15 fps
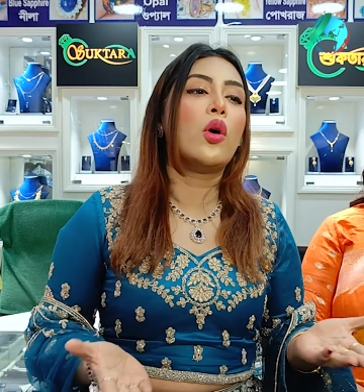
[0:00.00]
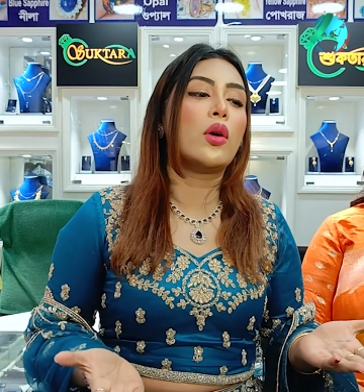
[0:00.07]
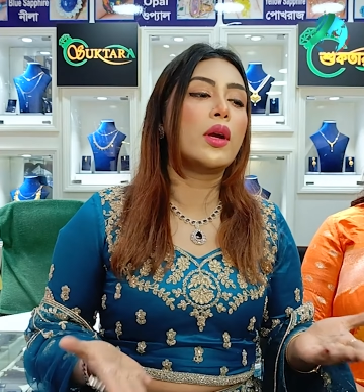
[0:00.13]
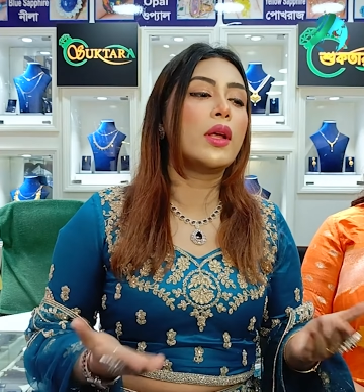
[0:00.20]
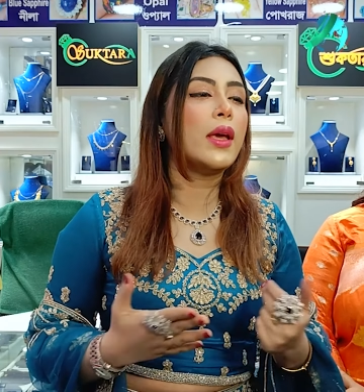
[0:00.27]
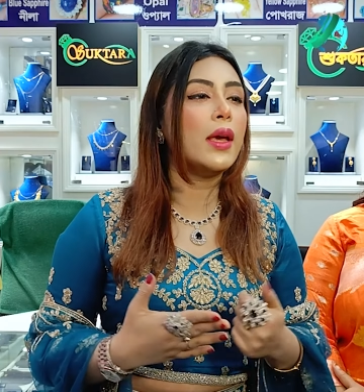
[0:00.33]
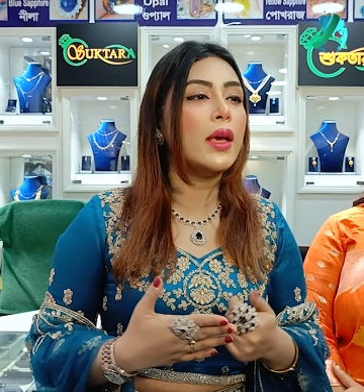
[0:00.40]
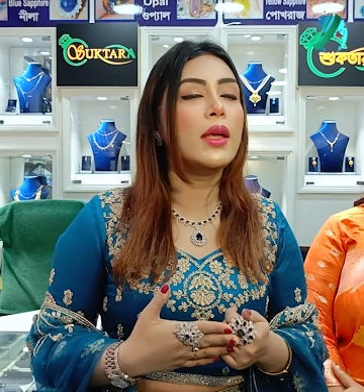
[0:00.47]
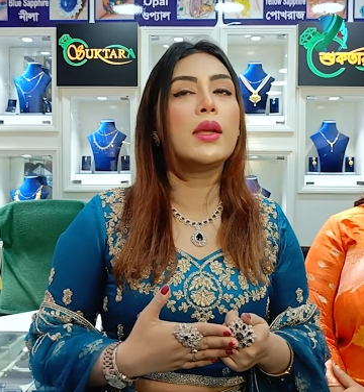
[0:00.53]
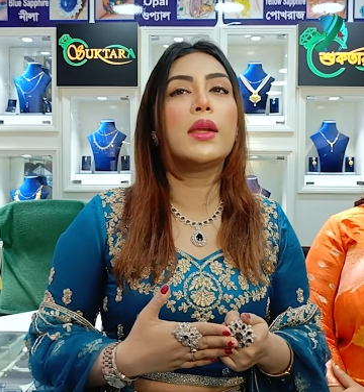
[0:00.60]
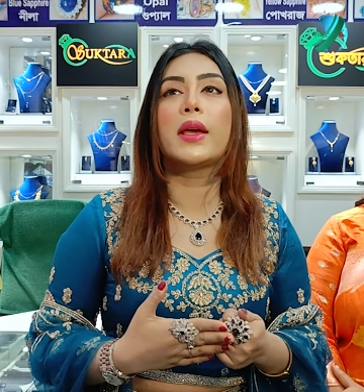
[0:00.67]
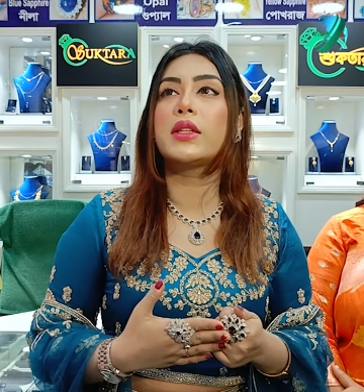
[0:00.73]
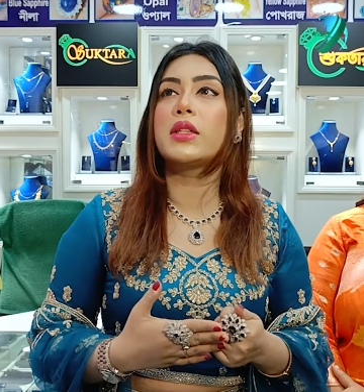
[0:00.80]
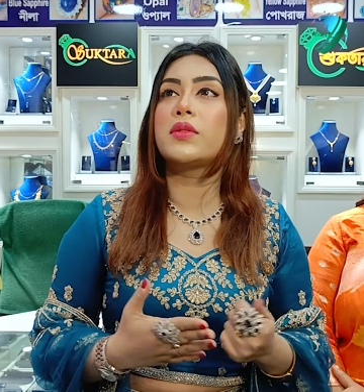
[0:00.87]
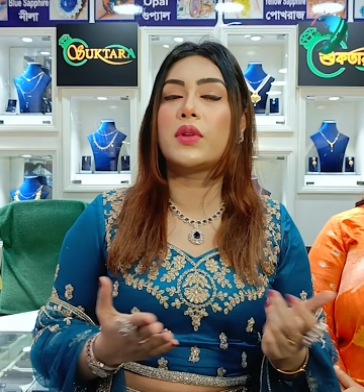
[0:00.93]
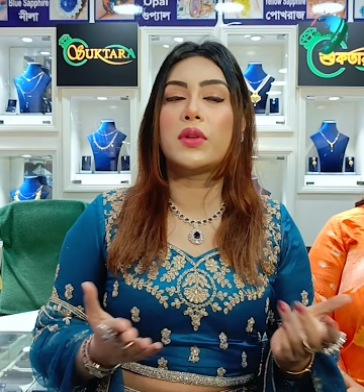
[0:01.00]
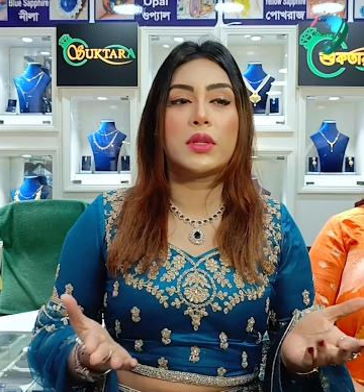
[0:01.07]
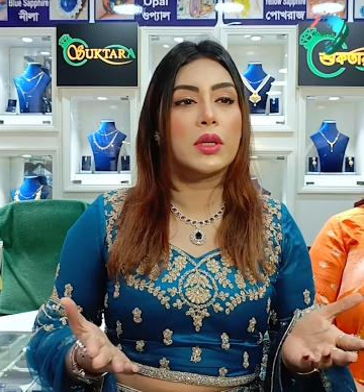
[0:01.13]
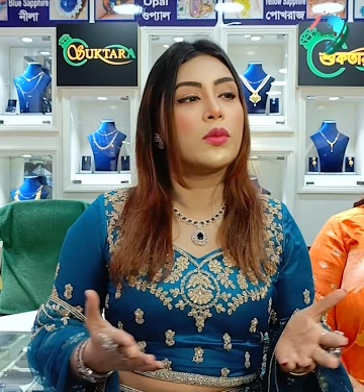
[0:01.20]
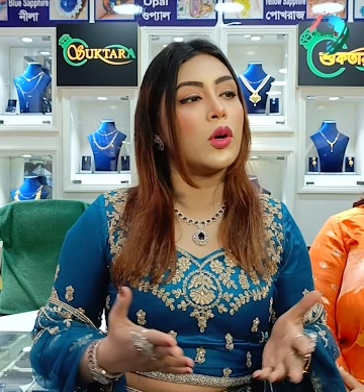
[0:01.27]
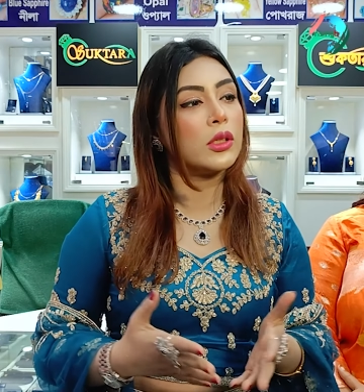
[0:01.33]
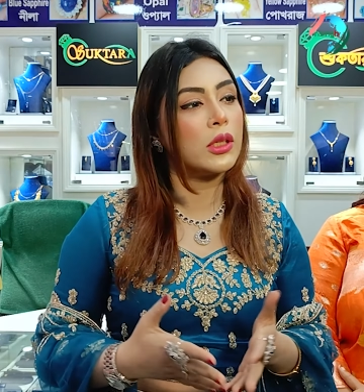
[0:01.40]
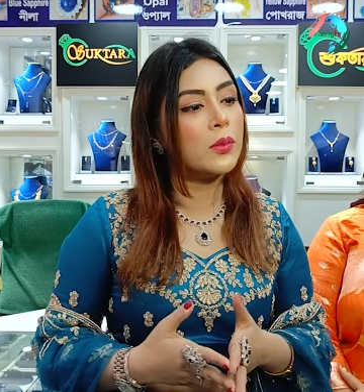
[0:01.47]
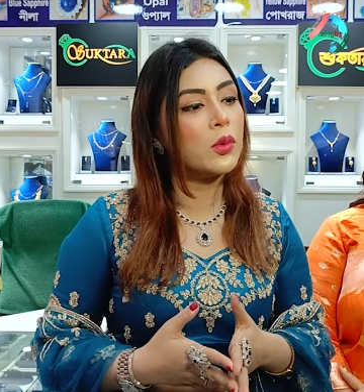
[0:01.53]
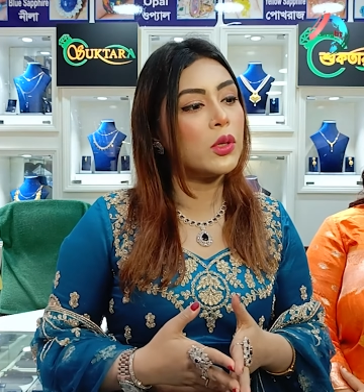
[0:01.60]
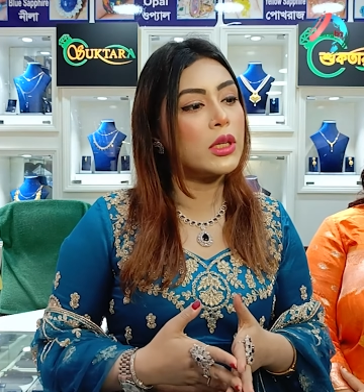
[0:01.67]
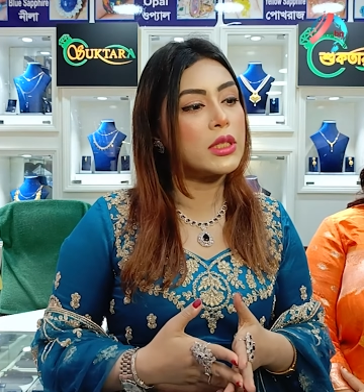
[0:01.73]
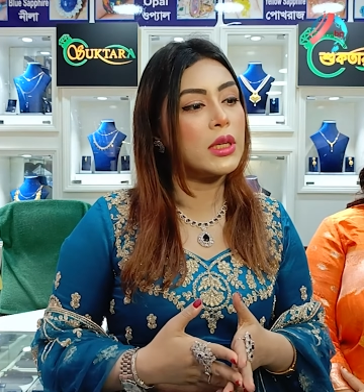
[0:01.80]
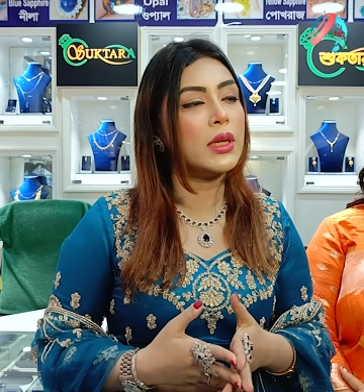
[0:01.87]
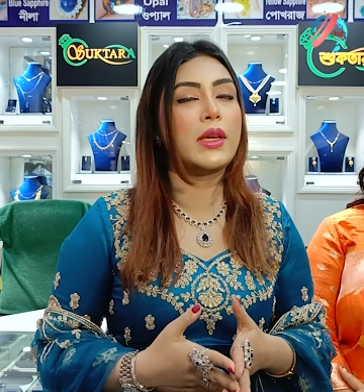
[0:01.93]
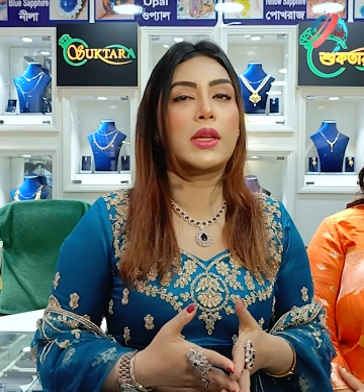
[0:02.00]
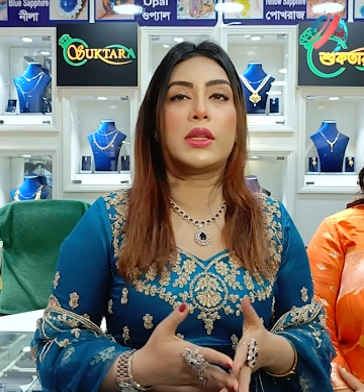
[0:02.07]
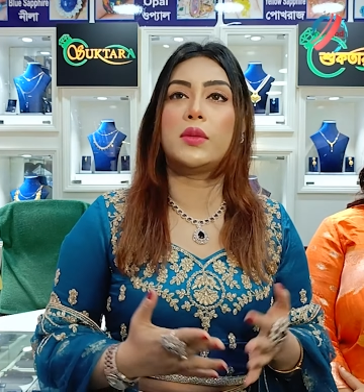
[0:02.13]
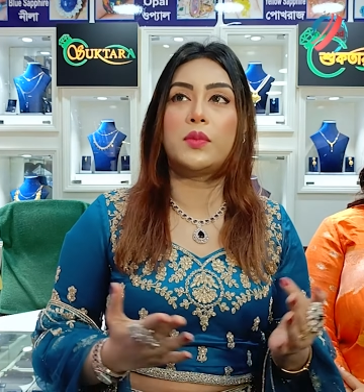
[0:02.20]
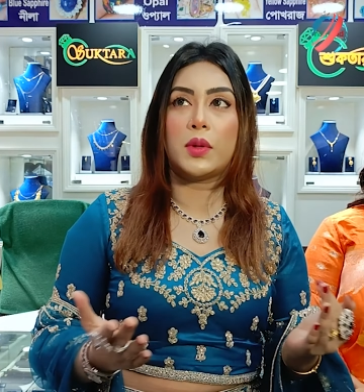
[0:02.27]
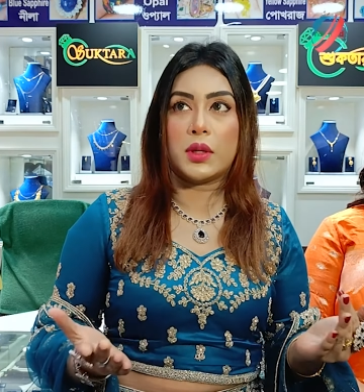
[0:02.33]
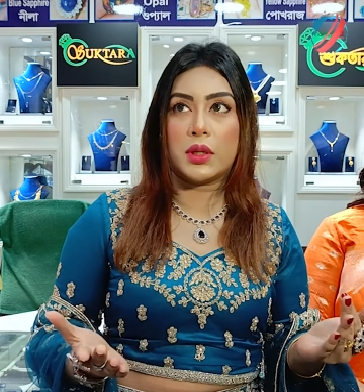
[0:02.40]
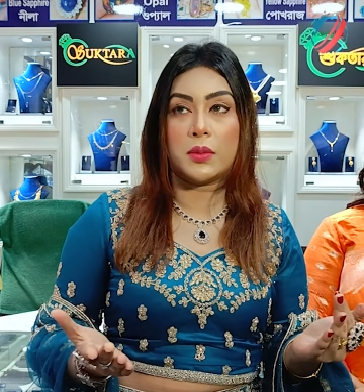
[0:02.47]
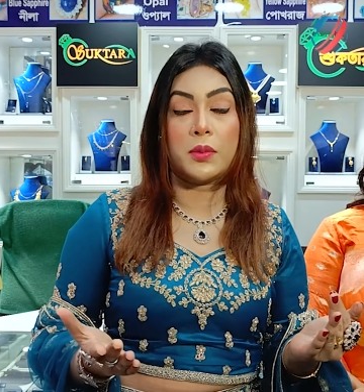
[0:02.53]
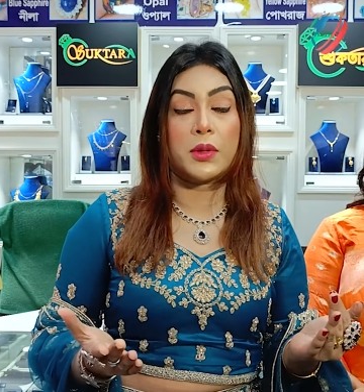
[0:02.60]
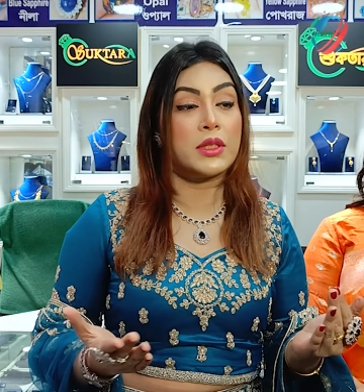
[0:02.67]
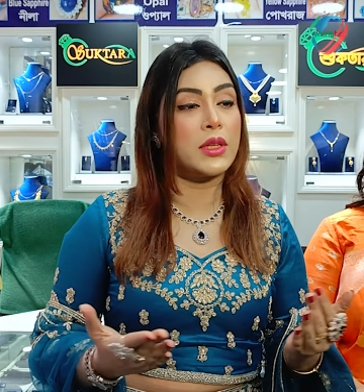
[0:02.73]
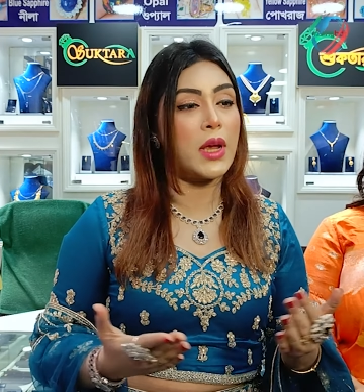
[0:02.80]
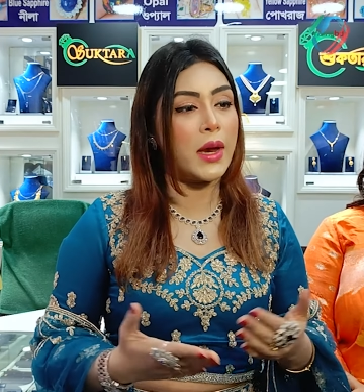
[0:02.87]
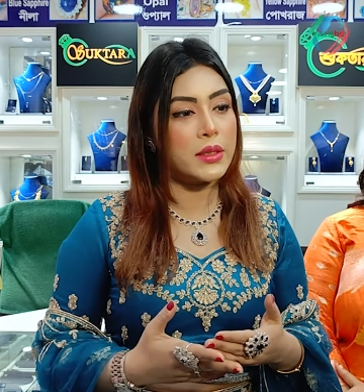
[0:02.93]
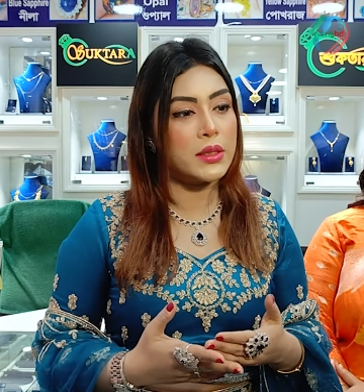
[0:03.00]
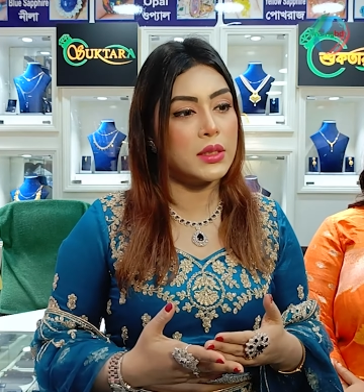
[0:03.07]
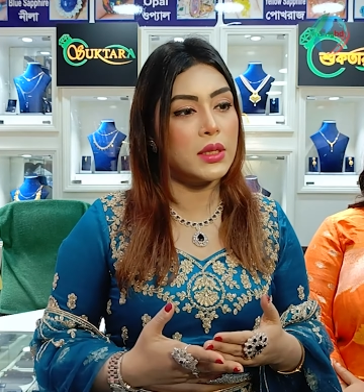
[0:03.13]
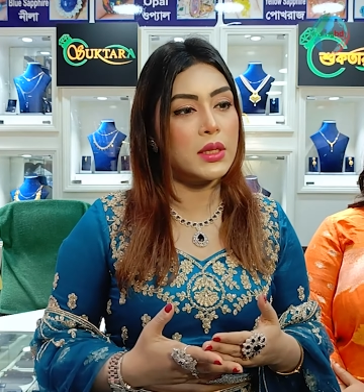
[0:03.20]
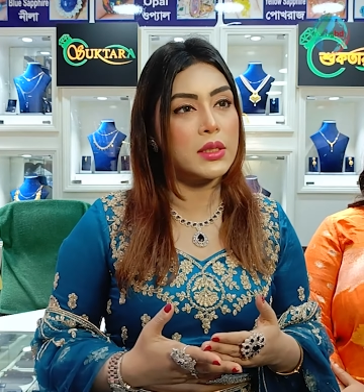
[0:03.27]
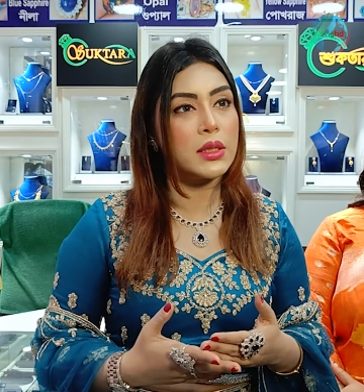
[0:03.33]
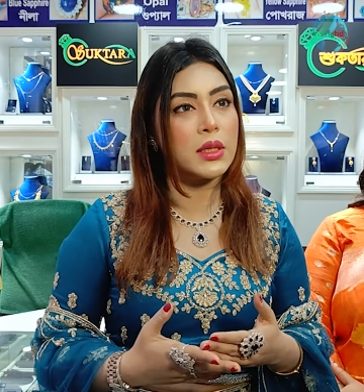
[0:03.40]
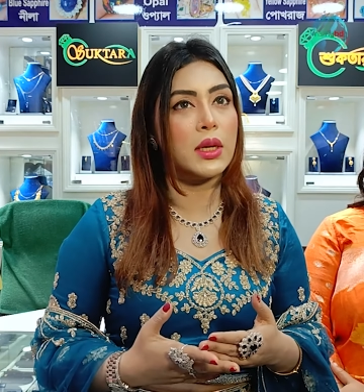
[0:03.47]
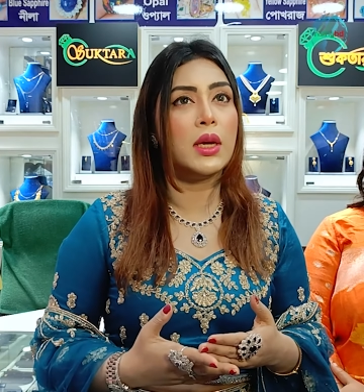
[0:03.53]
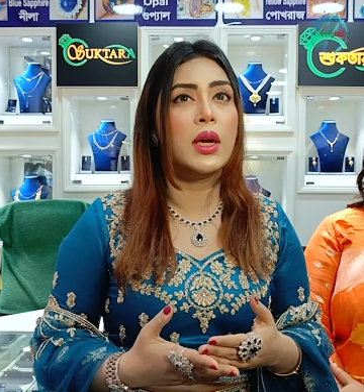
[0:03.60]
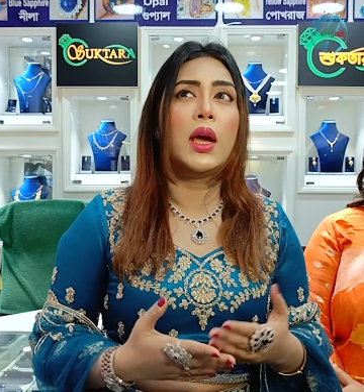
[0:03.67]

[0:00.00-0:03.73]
অনেকেই নেগেটিভ নেগেটিভ কথা বলেছে নেগেটিভ নেগেটিভ স্ট্যাটাস দিয়েছে